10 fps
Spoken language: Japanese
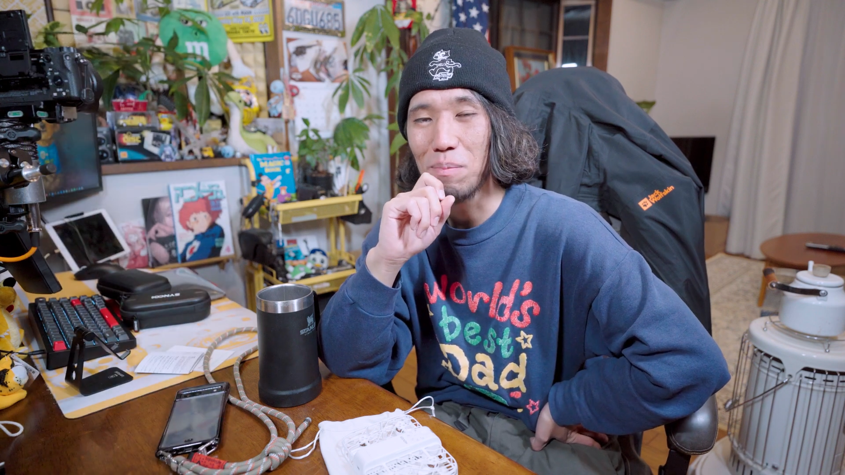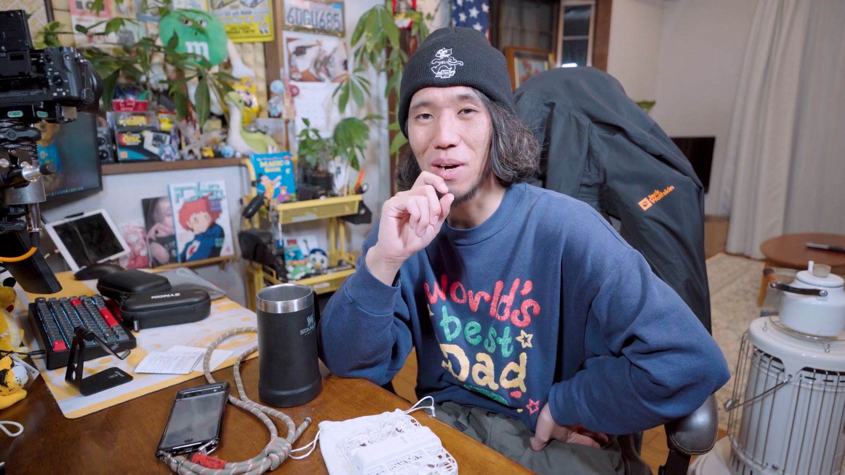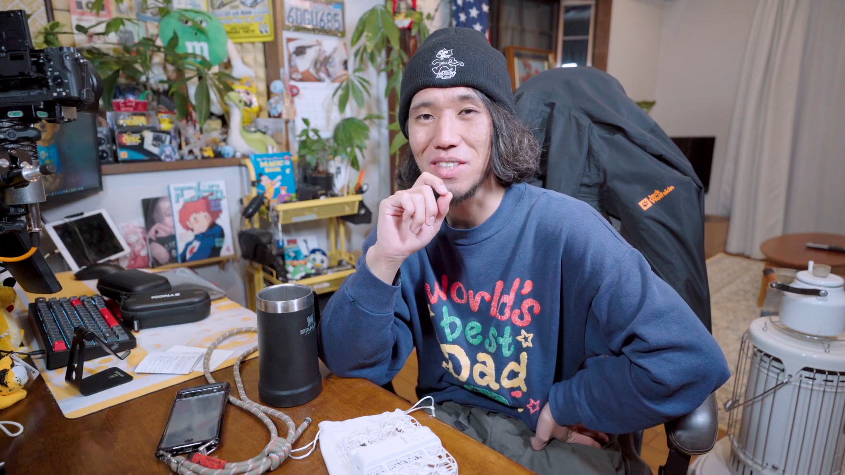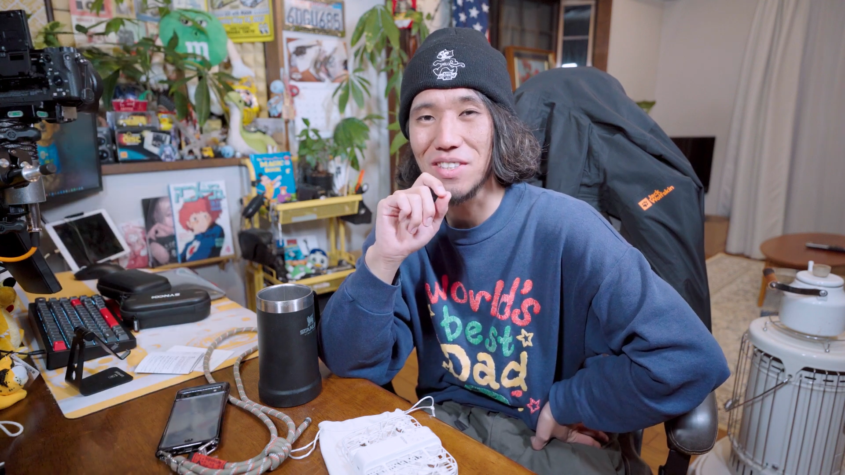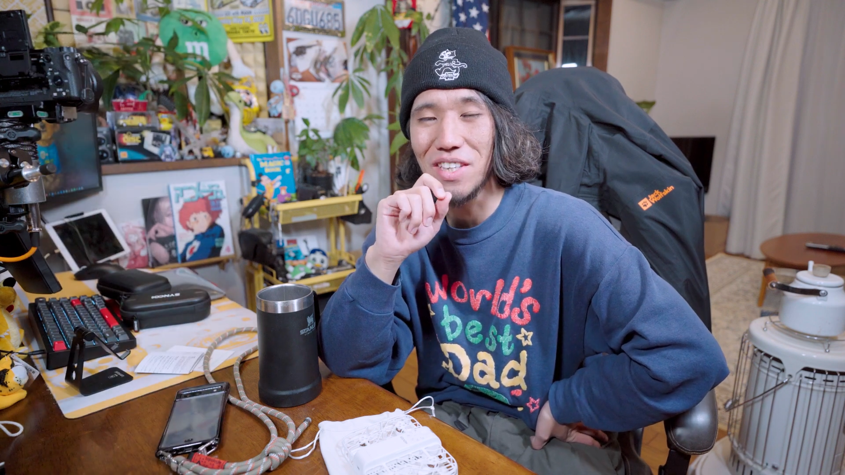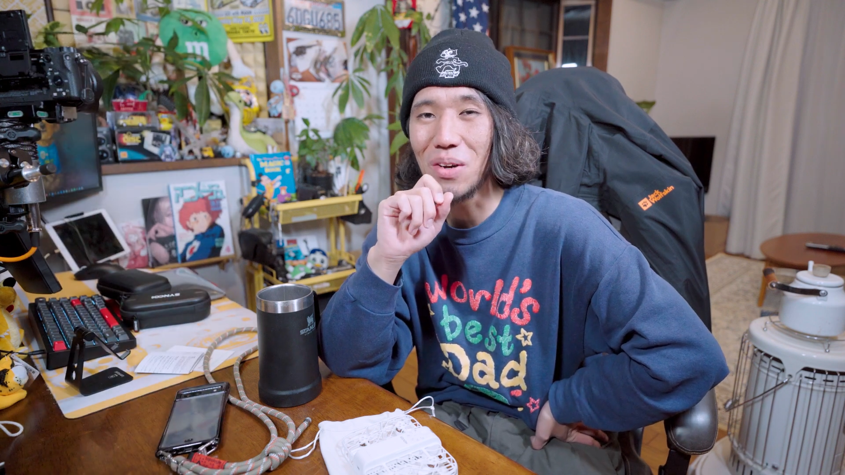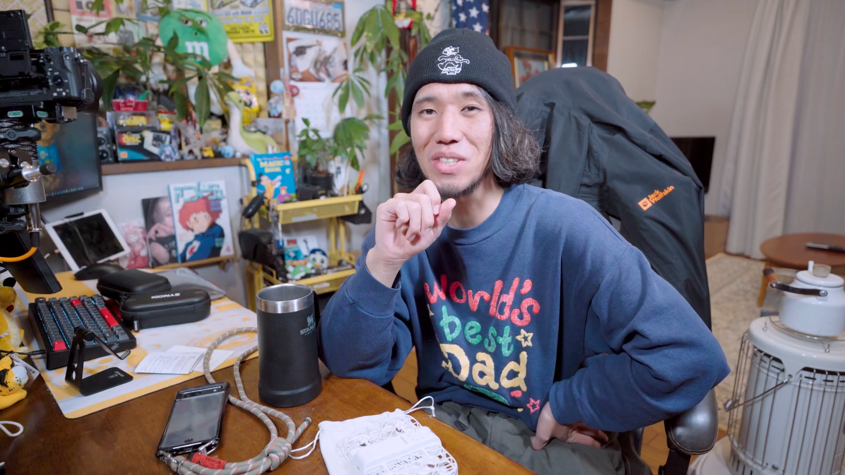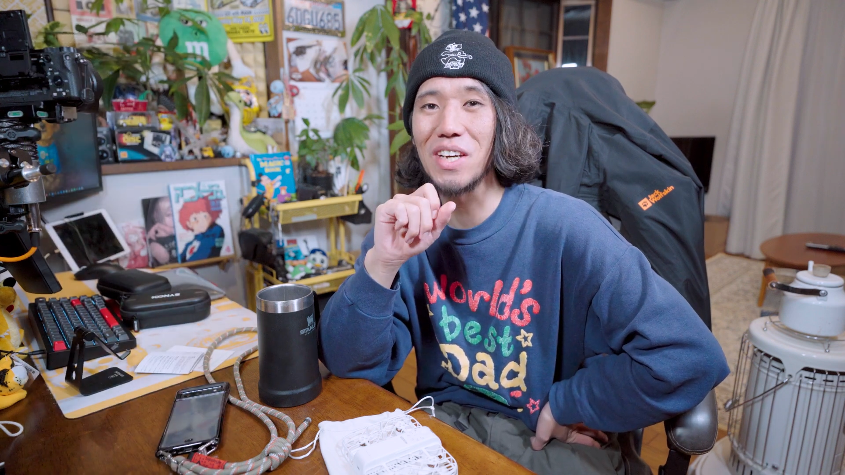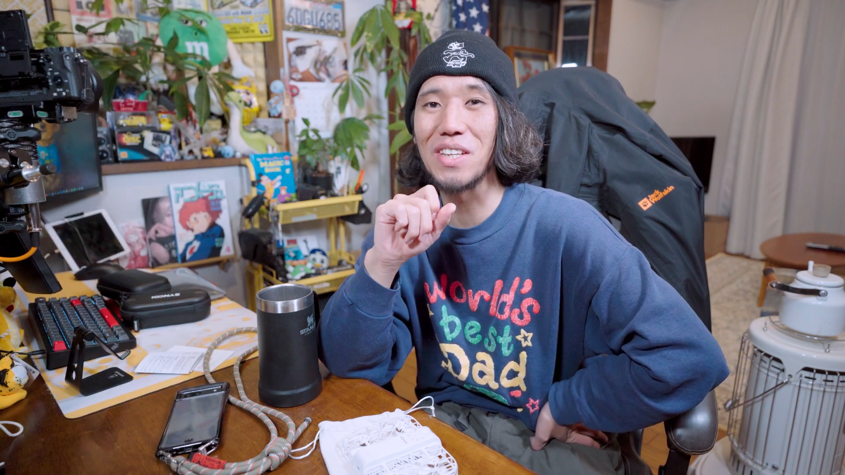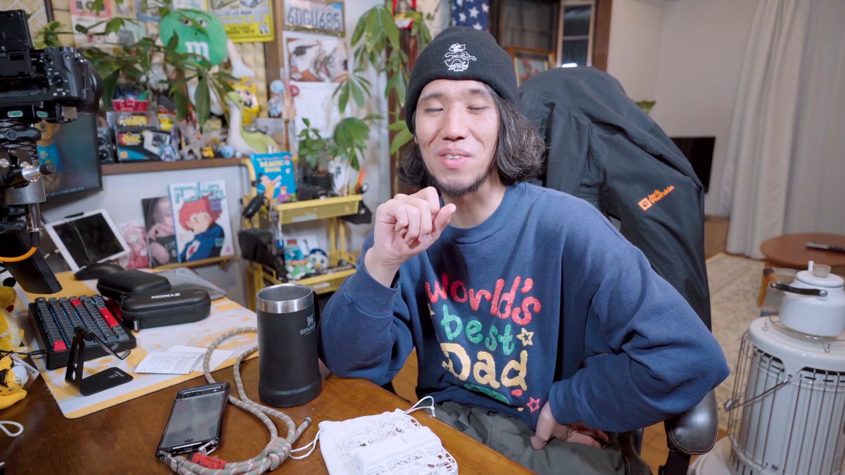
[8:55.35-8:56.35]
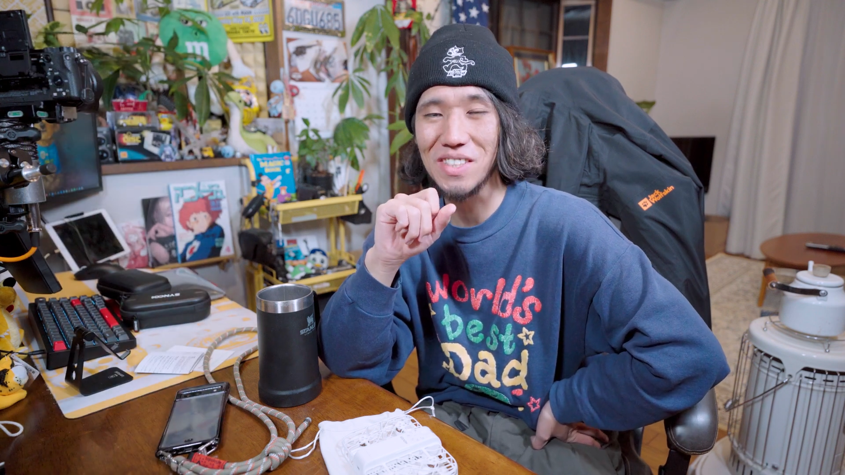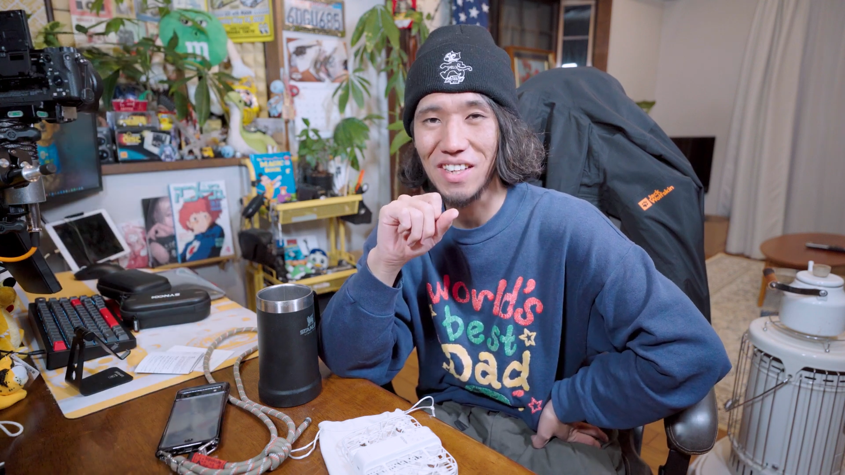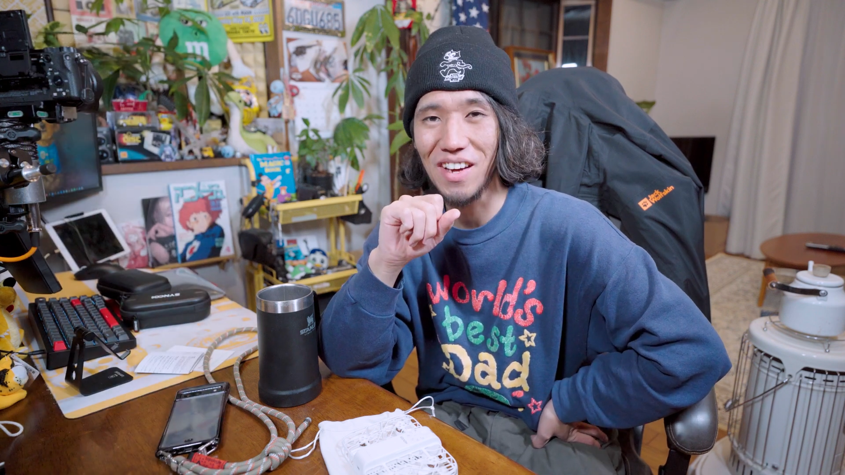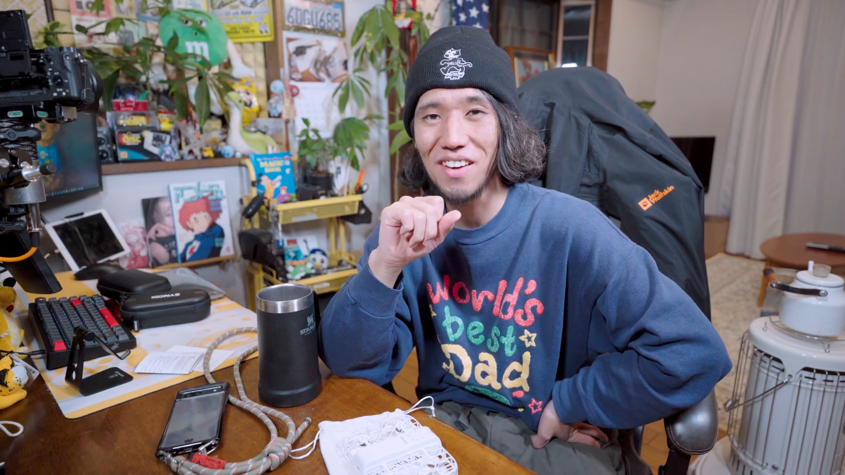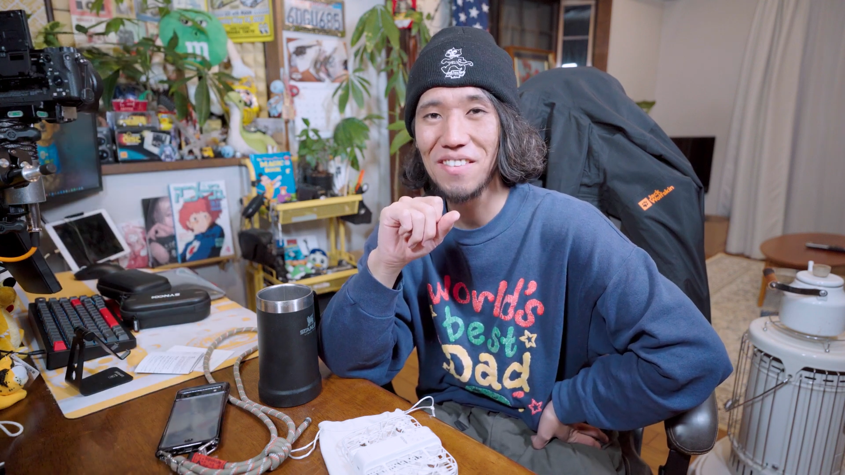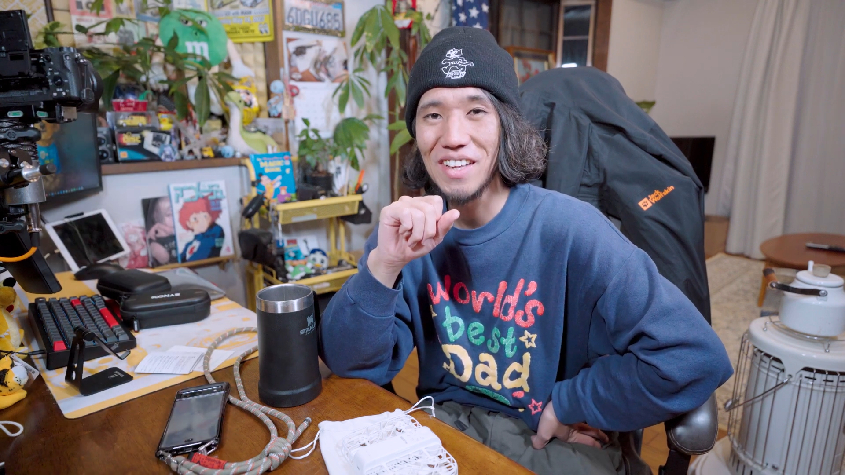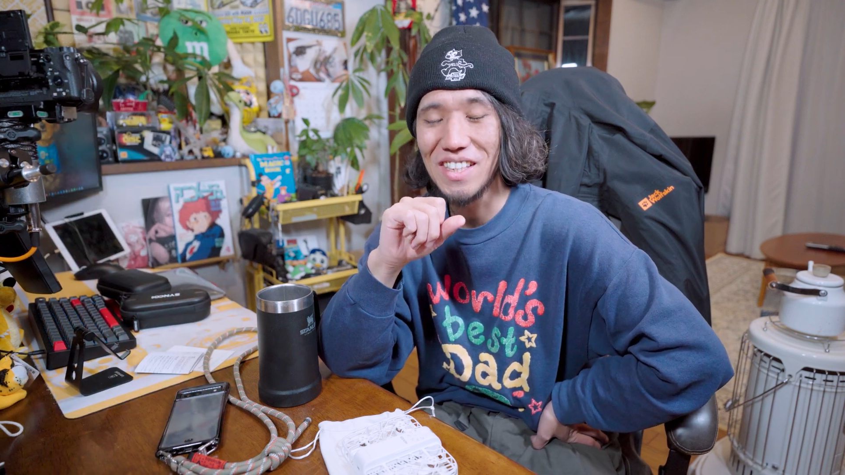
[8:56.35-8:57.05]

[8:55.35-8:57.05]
バッチリさえてますね。